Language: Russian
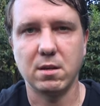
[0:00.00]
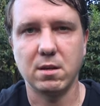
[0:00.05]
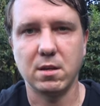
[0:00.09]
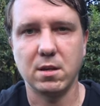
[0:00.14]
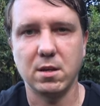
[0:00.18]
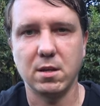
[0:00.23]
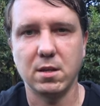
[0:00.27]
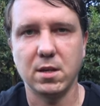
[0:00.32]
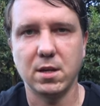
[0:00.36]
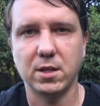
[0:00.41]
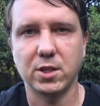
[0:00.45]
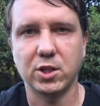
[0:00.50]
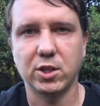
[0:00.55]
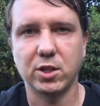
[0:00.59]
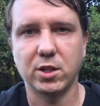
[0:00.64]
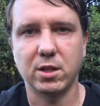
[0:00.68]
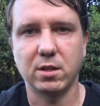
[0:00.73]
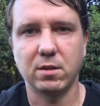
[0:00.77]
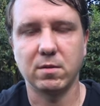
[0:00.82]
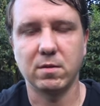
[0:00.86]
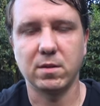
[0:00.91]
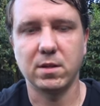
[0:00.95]
И
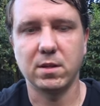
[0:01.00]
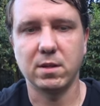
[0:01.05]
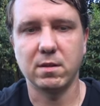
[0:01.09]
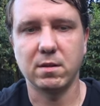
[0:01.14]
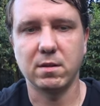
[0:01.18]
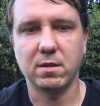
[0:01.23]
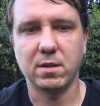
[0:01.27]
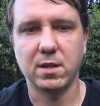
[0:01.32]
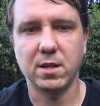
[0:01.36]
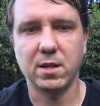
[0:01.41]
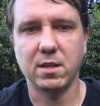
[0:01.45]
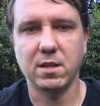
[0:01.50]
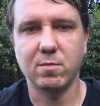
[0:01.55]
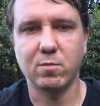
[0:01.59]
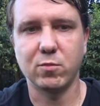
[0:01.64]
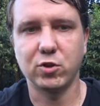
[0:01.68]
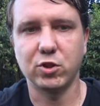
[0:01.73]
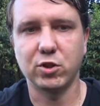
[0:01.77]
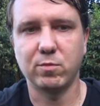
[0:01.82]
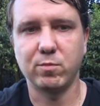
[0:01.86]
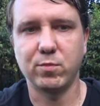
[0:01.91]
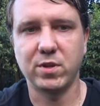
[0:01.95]
также это
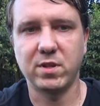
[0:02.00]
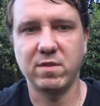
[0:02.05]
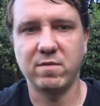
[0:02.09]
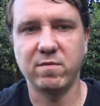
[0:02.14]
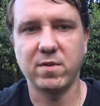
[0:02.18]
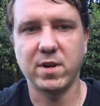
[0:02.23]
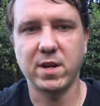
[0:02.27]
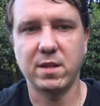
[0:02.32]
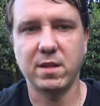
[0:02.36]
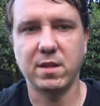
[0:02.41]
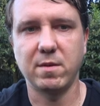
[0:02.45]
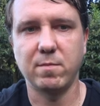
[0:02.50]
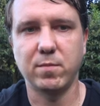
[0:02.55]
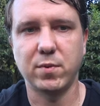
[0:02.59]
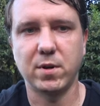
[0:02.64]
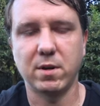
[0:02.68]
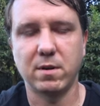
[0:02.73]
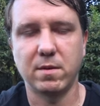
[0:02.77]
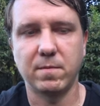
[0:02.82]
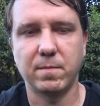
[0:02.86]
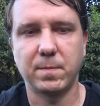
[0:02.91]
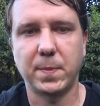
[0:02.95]
может быть два
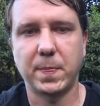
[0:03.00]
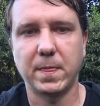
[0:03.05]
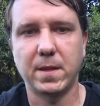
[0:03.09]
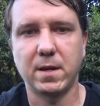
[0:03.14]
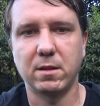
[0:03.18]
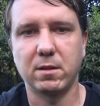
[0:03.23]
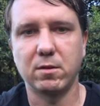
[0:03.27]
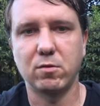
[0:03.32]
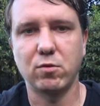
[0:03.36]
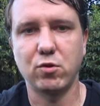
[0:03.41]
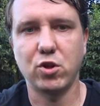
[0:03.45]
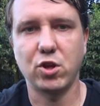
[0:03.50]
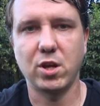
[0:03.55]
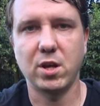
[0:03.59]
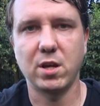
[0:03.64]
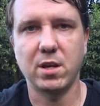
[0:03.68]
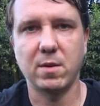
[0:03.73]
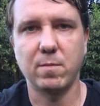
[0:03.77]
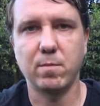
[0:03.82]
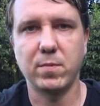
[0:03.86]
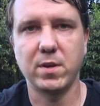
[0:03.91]
типа отключения.